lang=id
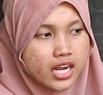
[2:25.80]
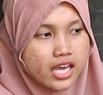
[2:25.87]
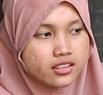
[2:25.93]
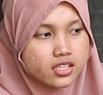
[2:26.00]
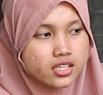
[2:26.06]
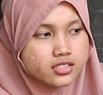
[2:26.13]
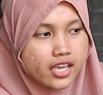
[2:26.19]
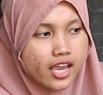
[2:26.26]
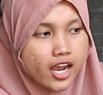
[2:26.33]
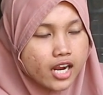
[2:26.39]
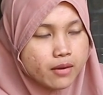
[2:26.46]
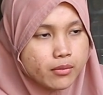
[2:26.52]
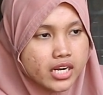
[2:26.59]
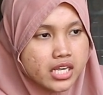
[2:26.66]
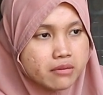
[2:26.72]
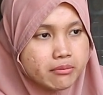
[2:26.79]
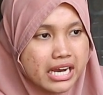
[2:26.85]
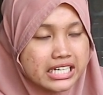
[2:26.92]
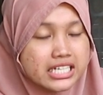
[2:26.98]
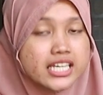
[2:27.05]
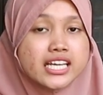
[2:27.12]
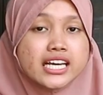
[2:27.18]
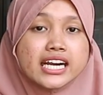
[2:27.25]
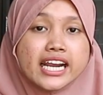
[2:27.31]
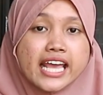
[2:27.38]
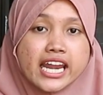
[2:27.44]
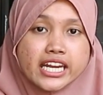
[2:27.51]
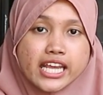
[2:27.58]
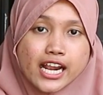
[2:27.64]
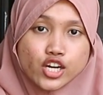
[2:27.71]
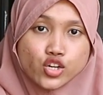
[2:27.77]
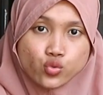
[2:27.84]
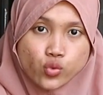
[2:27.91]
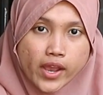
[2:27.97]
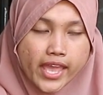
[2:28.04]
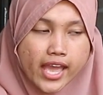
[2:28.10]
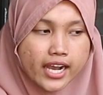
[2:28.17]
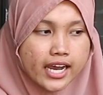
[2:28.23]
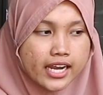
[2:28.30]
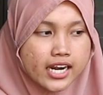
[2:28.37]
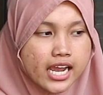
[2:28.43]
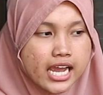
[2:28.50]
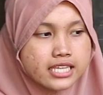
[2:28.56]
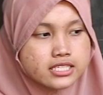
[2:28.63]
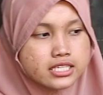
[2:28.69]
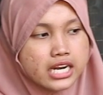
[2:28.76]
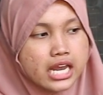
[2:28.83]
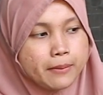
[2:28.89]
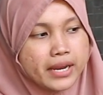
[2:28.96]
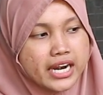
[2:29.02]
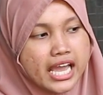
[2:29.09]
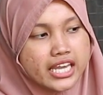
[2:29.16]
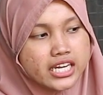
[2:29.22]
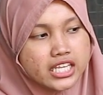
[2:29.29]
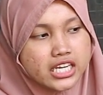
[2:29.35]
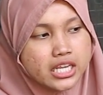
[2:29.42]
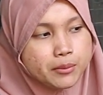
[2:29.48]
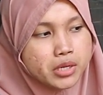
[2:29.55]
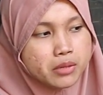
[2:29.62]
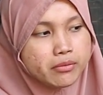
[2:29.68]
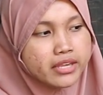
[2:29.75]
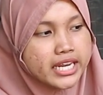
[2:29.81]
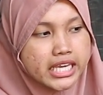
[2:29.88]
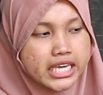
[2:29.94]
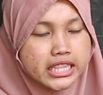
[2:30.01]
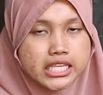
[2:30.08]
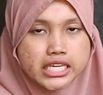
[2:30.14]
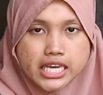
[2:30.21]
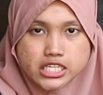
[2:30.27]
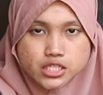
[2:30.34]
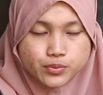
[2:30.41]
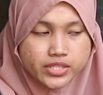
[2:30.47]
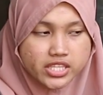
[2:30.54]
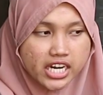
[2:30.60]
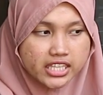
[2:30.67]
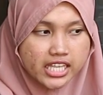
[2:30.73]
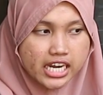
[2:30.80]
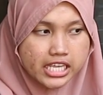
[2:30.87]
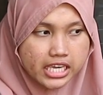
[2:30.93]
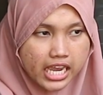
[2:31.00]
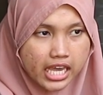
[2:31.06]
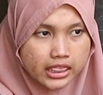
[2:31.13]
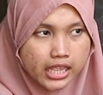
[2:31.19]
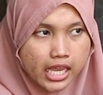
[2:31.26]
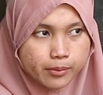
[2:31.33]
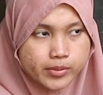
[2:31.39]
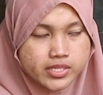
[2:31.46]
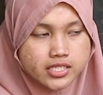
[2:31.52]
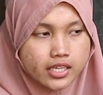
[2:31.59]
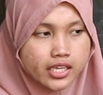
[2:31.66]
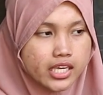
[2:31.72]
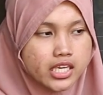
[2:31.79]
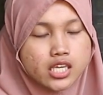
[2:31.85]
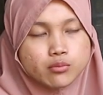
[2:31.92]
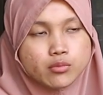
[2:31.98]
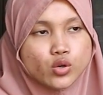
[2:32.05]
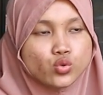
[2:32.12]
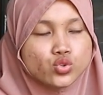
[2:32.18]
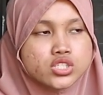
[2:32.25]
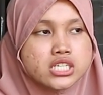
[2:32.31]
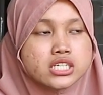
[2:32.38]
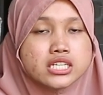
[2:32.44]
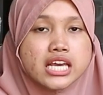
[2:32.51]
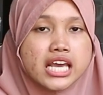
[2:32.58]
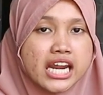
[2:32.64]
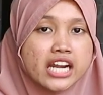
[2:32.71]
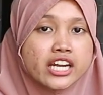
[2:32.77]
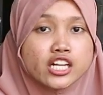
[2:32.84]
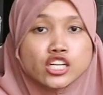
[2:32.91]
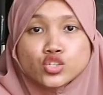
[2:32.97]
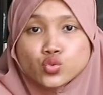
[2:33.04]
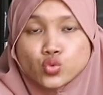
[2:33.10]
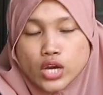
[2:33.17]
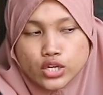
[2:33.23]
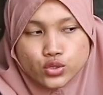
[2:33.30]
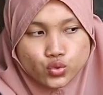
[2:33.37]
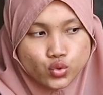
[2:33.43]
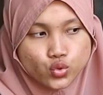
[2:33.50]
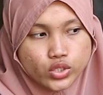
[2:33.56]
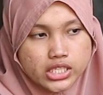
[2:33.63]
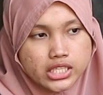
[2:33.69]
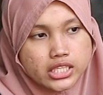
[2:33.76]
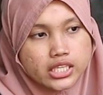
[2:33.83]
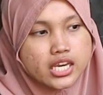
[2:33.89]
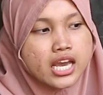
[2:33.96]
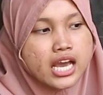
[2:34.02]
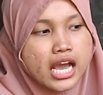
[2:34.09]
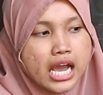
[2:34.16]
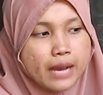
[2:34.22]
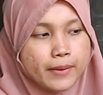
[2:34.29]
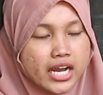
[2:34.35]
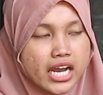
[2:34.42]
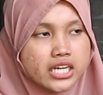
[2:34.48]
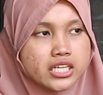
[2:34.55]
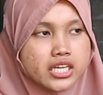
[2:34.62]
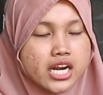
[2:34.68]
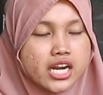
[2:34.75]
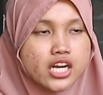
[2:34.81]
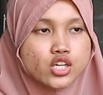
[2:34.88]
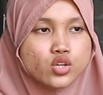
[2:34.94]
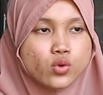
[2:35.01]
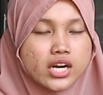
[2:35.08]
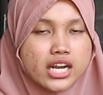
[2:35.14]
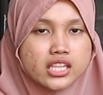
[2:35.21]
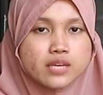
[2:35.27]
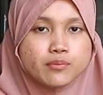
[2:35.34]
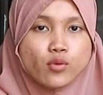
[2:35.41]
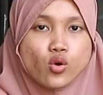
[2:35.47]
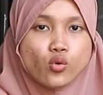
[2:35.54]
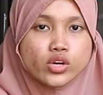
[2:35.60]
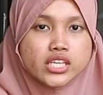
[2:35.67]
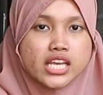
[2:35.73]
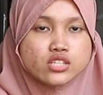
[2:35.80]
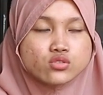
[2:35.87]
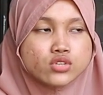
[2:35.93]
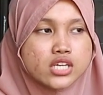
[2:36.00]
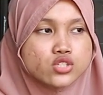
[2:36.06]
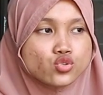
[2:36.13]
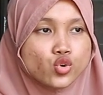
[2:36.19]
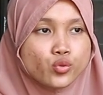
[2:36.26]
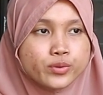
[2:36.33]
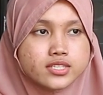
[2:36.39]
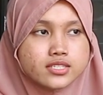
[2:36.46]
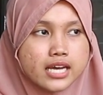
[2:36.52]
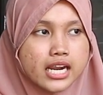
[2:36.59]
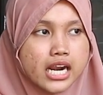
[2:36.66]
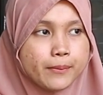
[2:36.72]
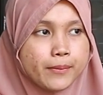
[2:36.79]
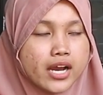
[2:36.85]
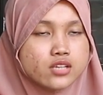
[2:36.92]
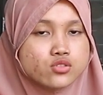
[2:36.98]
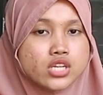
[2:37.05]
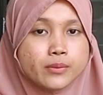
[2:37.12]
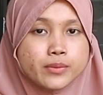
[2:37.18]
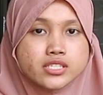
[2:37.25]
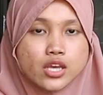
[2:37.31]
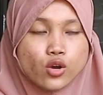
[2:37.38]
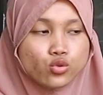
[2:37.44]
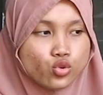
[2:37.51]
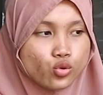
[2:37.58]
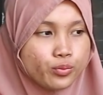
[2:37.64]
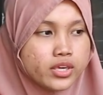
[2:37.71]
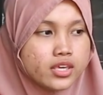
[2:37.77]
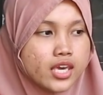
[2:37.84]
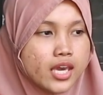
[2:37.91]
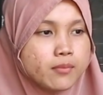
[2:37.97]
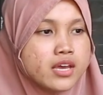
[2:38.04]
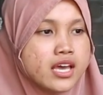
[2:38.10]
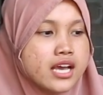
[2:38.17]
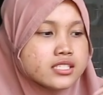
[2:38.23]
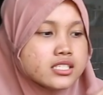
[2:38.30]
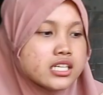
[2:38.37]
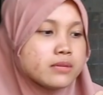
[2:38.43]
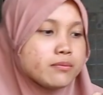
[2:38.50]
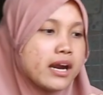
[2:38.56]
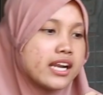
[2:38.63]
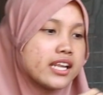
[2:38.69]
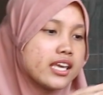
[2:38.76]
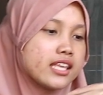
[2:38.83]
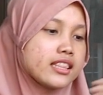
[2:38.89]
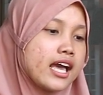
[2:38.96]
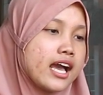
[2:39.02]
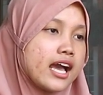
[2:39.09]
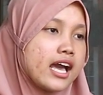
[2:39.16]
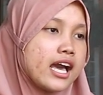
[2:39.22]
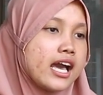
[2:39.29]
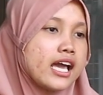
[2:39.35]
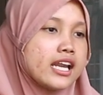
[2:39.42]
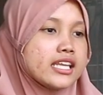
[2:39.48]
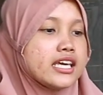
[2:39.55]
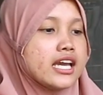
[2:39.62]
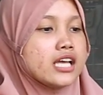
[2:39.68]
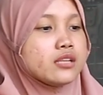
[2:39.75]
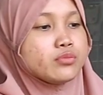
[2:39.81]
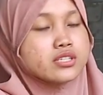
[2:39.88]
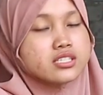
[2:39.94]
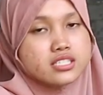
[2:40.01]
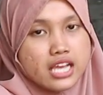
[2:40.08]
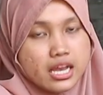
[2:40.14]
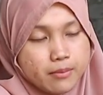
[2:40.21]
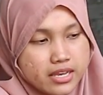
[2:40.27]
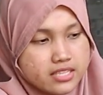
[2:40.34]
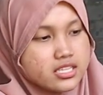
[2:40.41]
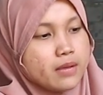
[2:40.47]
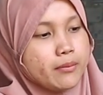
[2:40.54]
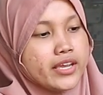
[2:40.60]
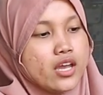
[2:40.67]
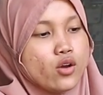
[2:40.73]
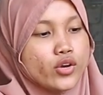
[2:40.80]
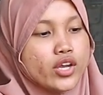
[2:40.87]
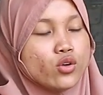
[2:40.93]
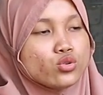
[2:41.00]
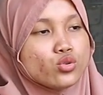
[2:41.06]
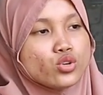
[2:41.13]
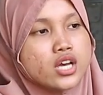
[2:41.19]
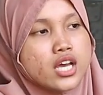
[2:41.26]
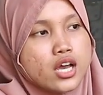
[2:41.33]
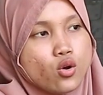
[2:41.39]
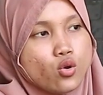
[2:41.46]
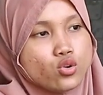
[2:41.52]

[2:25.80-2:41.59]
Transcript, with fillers: nanti saya akan menembak di grendel 2 ya karena kan senapan angin ini memiliki tiga speed track tarikan tapi saya ingin menguji di grendel 2 dulu nih apakah di grendel 2 nanti powernya sudah cukup besar apakah sudah bisa untuk bikin? jadi mari kita lihat bersama-sama ya oke untuk